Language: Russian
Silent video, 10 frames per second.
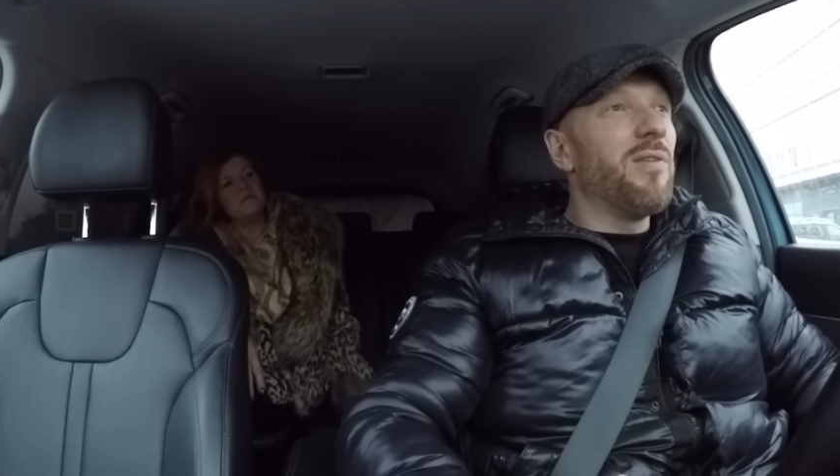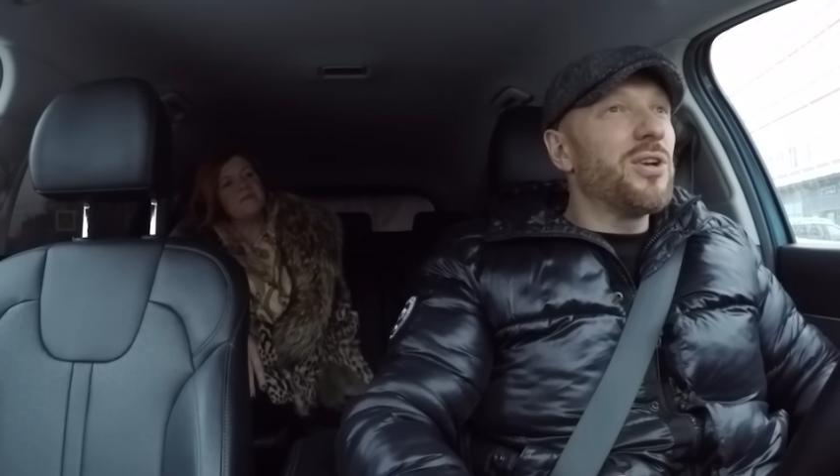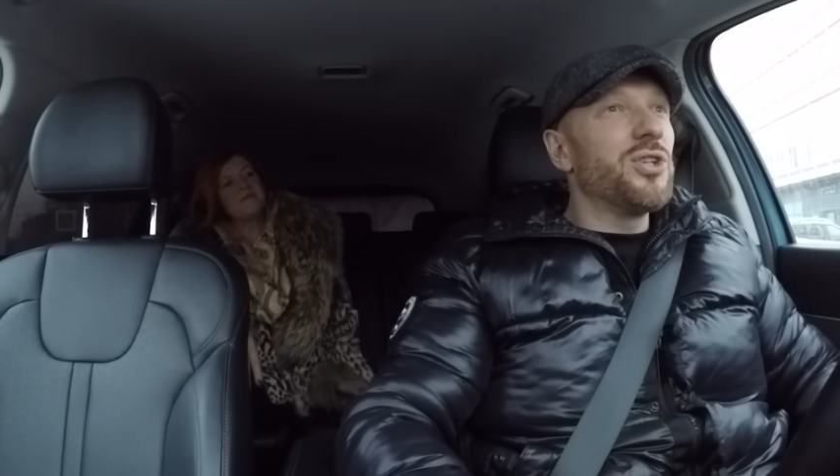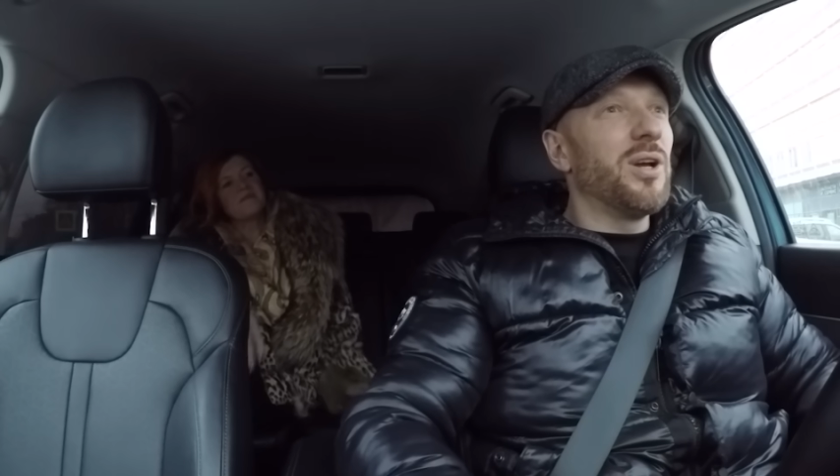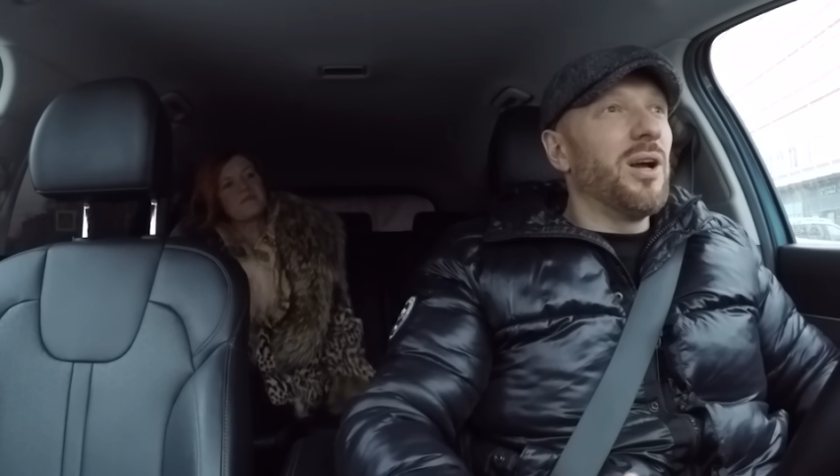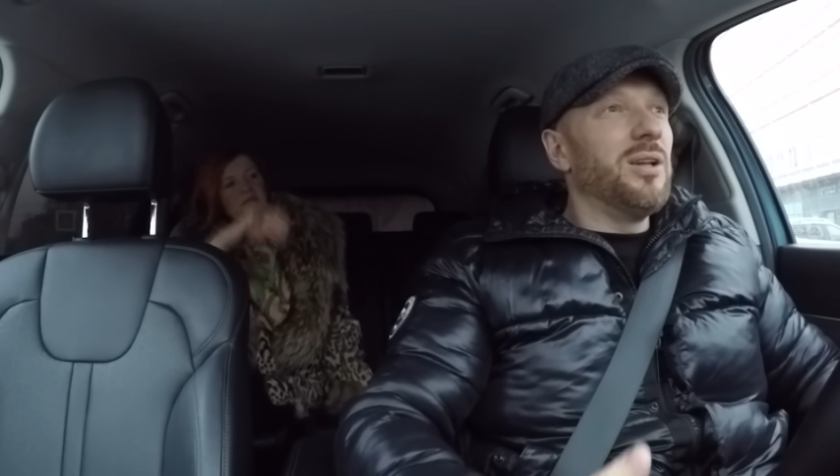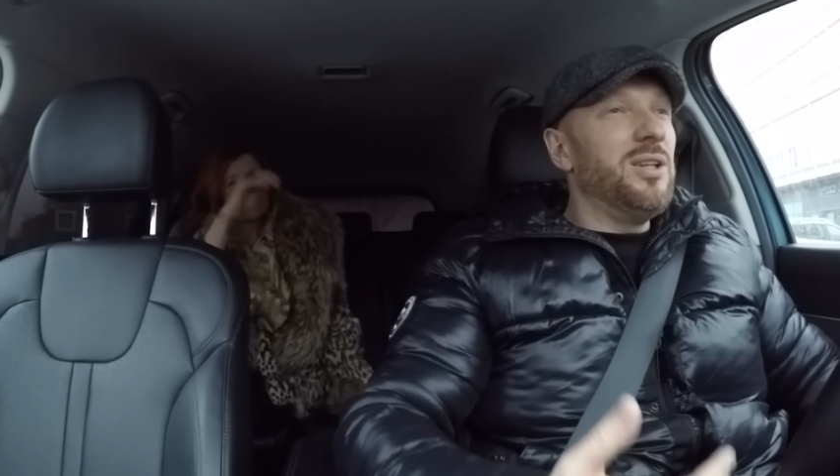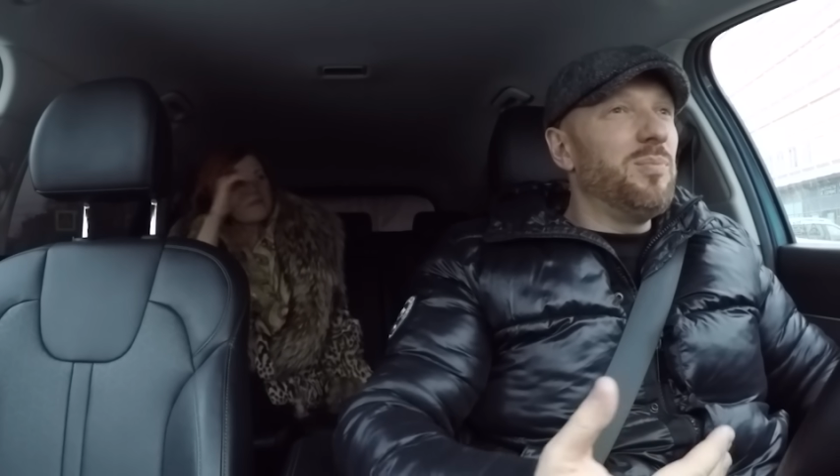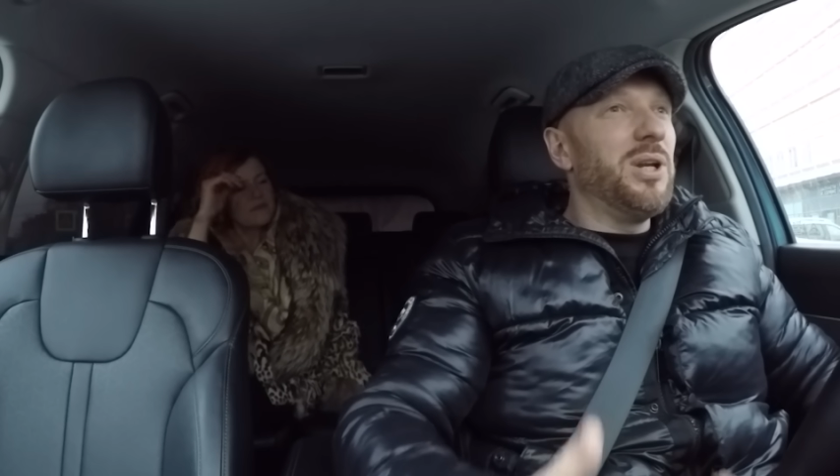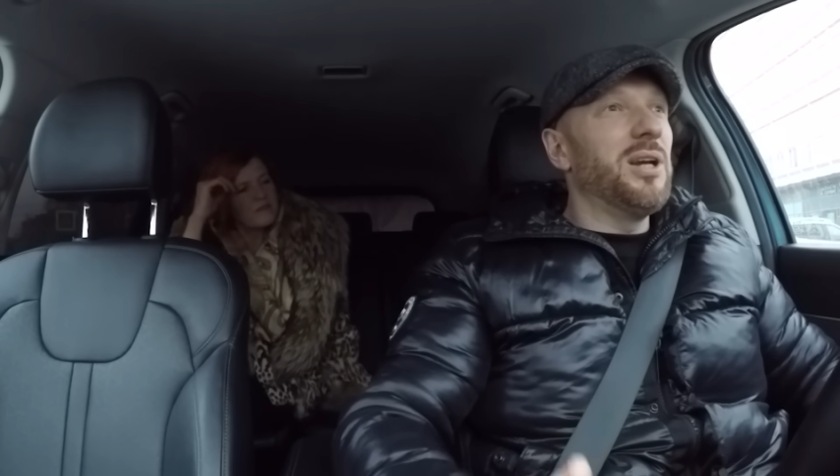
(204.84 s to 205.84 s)
важно
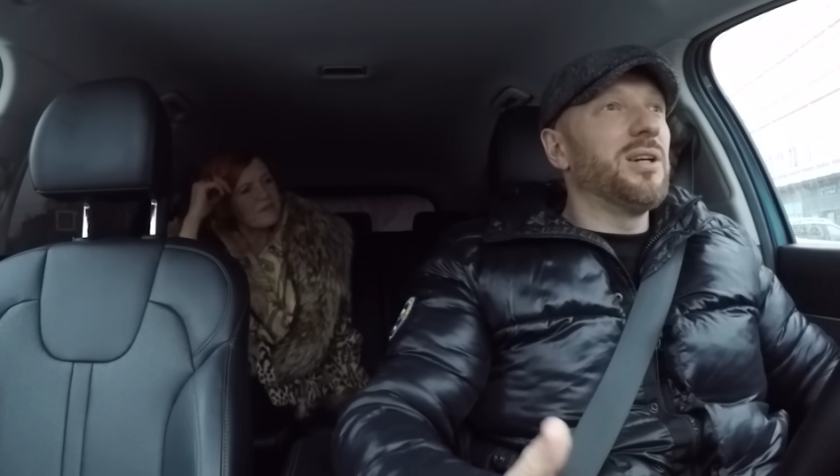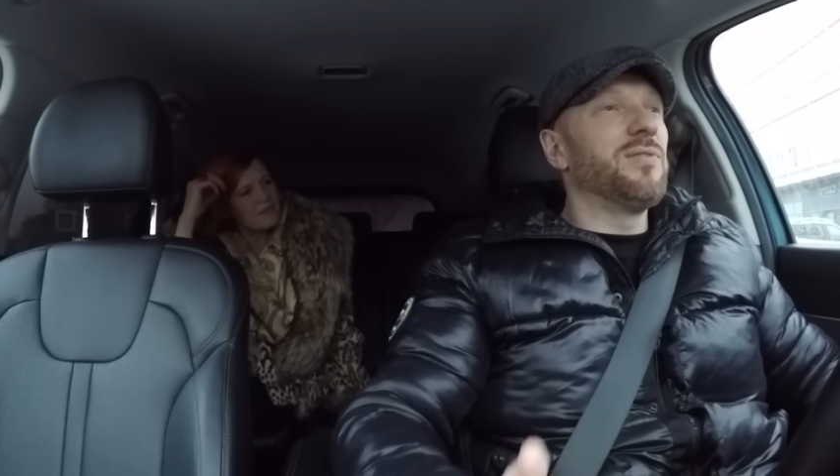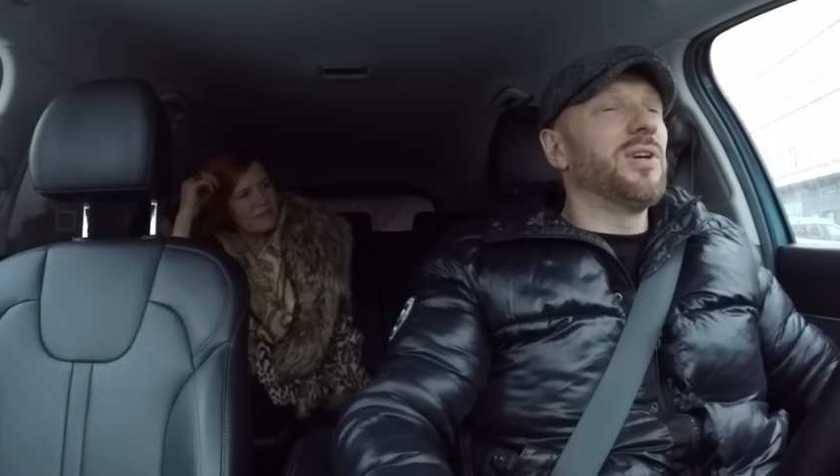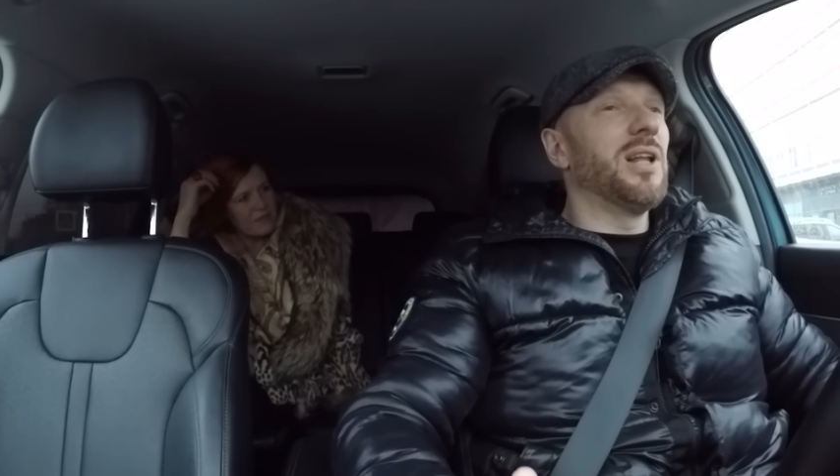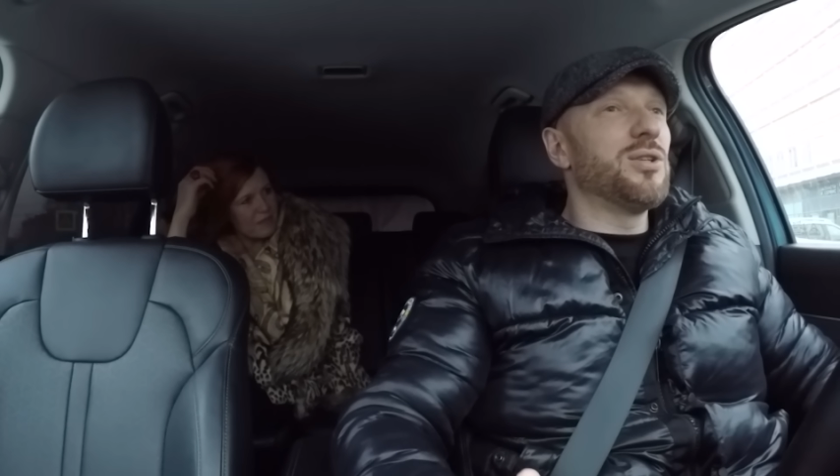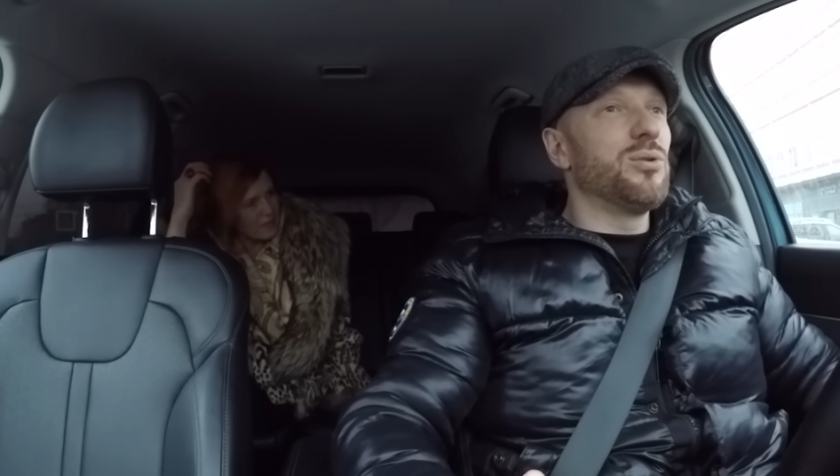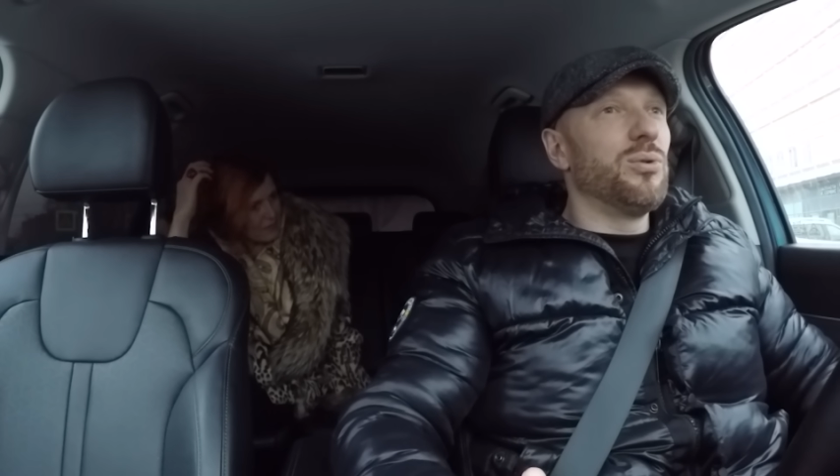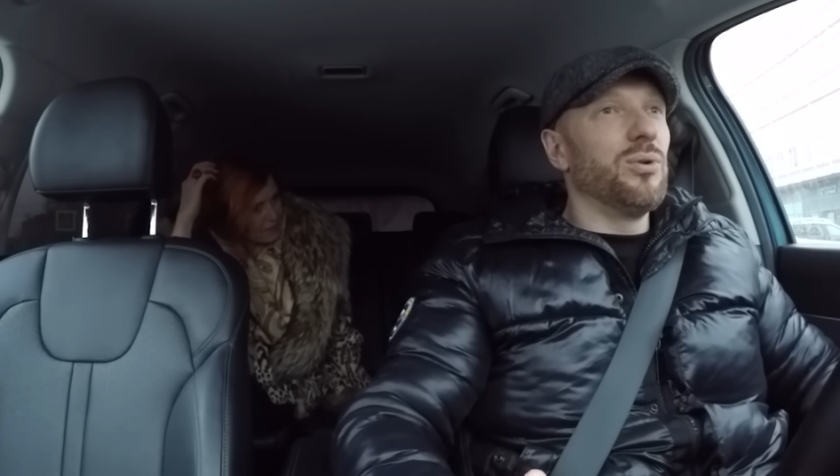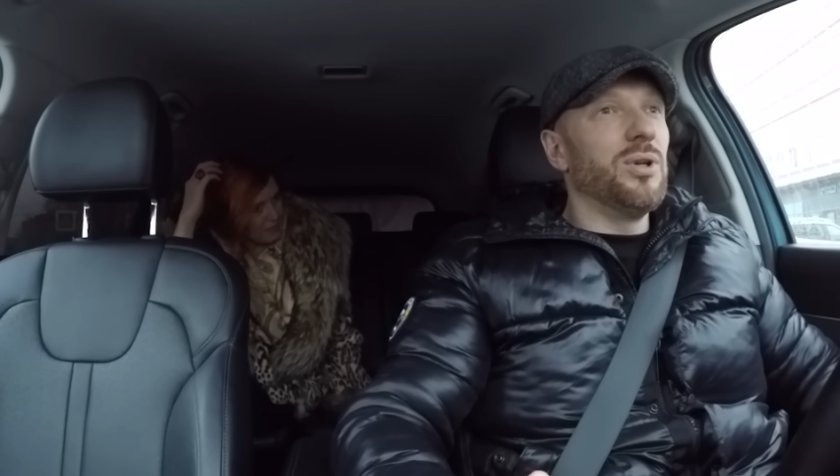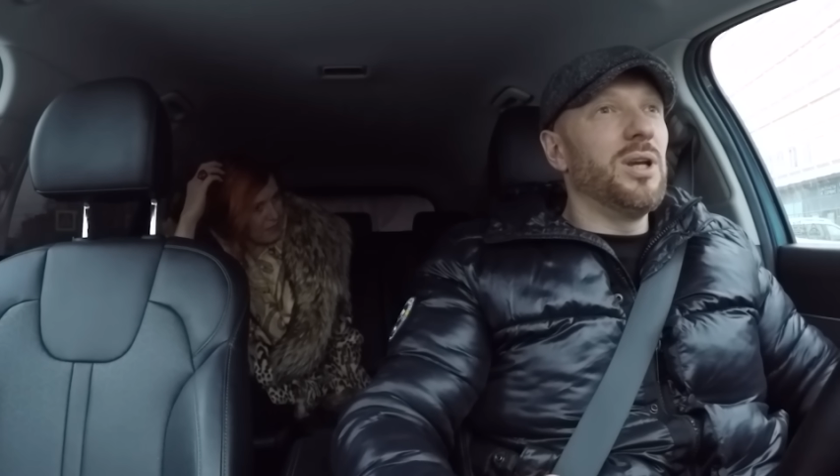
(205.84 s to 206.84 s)
не приехать в холостую.